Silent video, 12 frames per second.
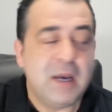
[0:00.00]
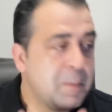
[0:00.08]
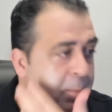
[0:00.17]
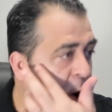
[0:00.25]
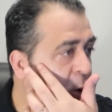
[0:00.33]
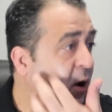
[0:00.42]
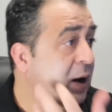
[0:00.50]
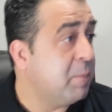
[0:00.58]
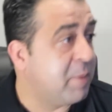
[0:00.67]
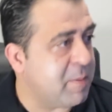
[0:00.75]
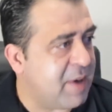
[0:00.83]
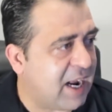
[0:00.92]
Bom,
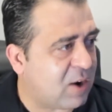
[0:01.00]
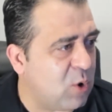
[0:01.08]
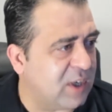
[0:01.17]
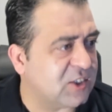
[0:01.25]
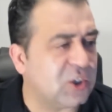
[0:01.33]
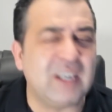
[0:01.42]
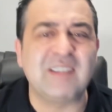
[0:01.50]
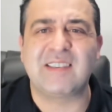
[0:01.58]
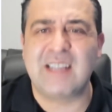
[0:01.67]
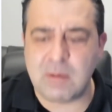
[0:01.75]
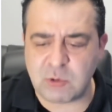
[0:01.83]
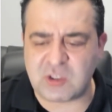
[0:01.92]
primeira coisa, já
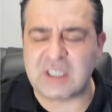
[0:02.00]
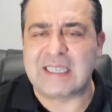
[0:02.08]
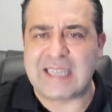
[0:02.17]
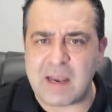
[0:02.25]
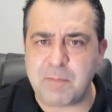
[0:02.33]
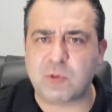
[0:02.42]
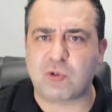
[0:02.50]
estamos em tempos